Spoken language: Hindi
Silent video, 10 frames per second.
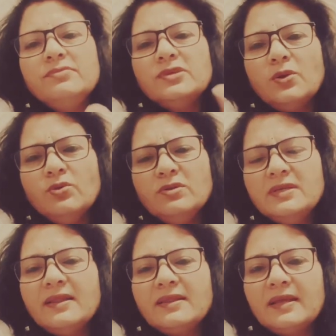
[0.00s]
चलो
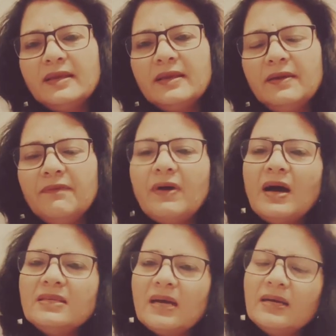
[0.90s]
चलते हैं वहाँ
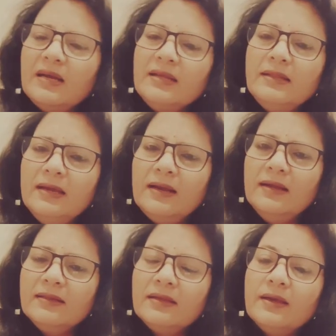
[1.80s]
जाकर ही देख
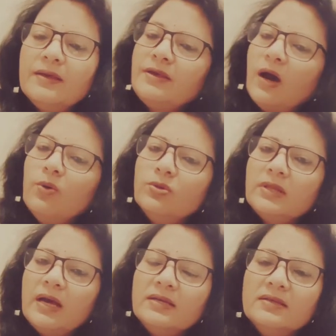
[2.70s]
लेते हैं क्या होता
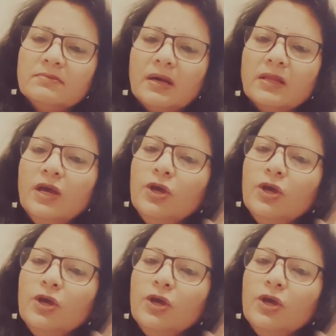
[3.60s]
है किस्मत